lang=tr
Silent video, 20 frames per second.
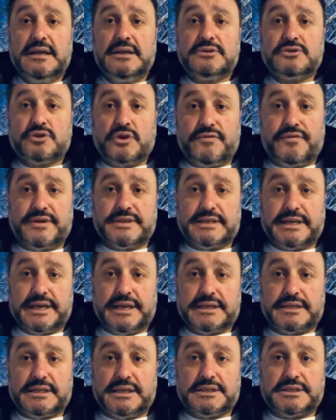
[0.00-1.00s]
çok fazla
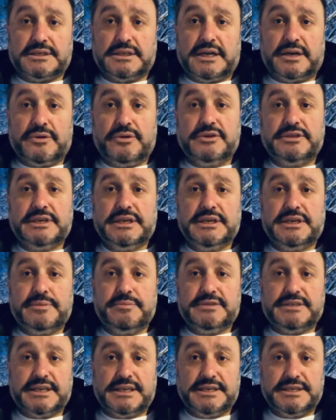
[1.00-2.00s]
yaklaştılar. Önce
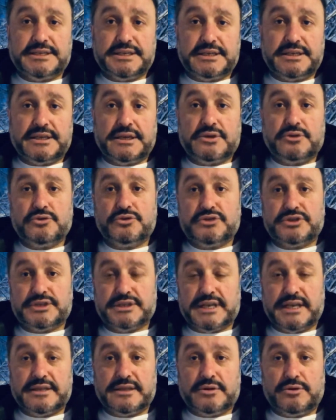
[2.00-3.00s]
2008 yılında
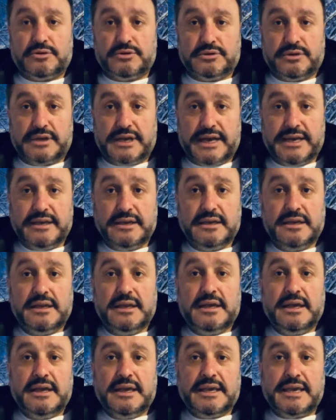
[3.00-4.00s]
Gürcistan'da oldu olay.
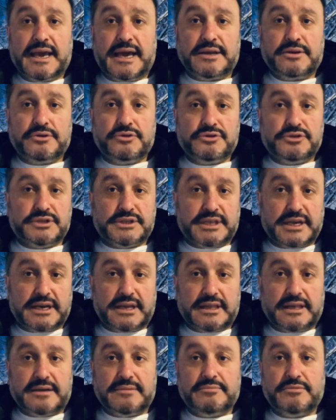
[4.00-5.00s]
Yani Gürcistan
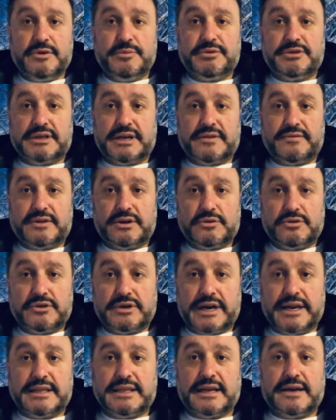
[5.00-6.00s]
alalım. Öbür taraftan
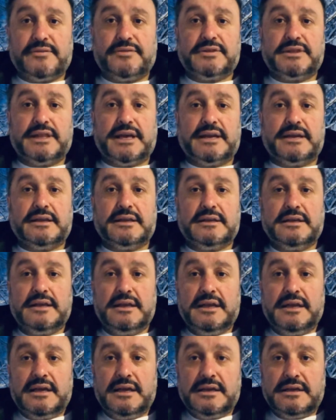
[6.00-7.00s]
Ukrayna tarafından
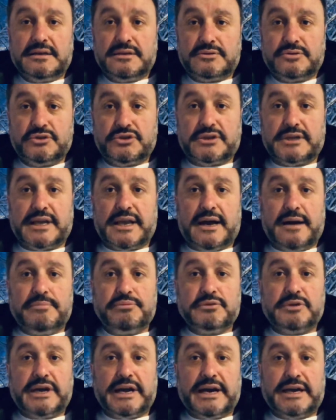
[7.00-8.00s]
Rusya'yı
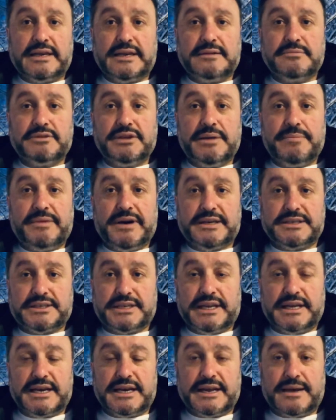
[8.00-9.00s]
ablukaya alalım diye bazı
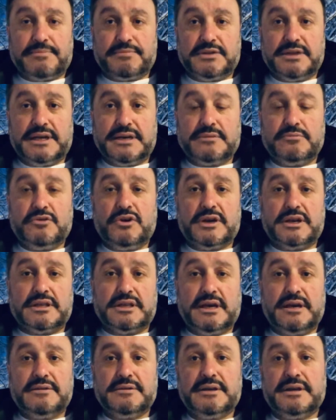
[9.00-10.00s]
şeyler yaptılar. Bu
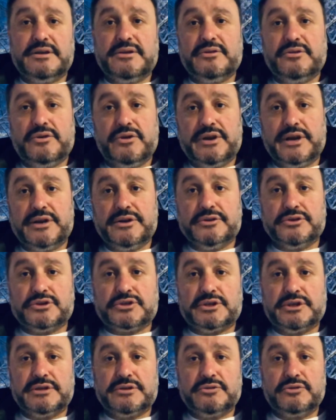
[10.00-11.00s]
arada öğreniyoruz
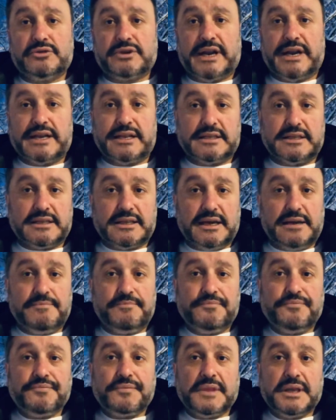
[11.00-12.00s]
ki Ukrayna'da da
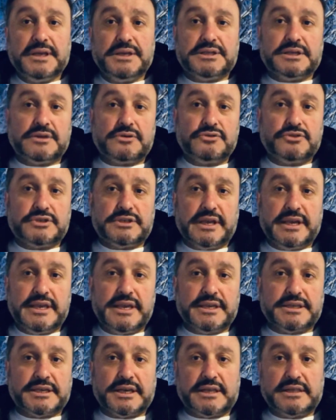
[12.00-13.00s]
işte Rusya'yı
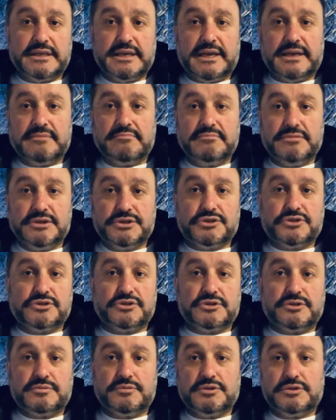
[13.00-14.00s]
yasaklayalım mı
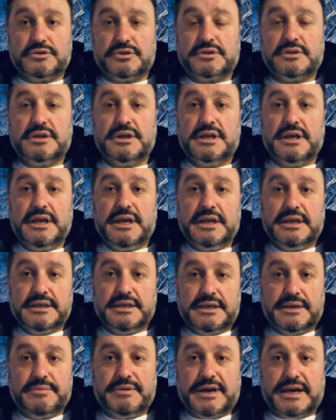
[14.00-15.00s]
şudur budur
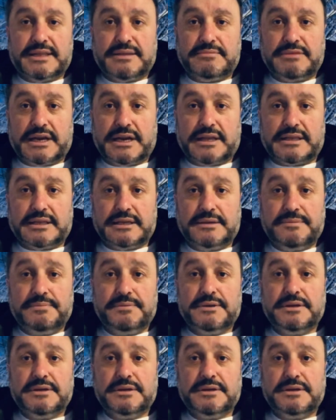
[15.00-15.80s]
gibi adımlar atılıp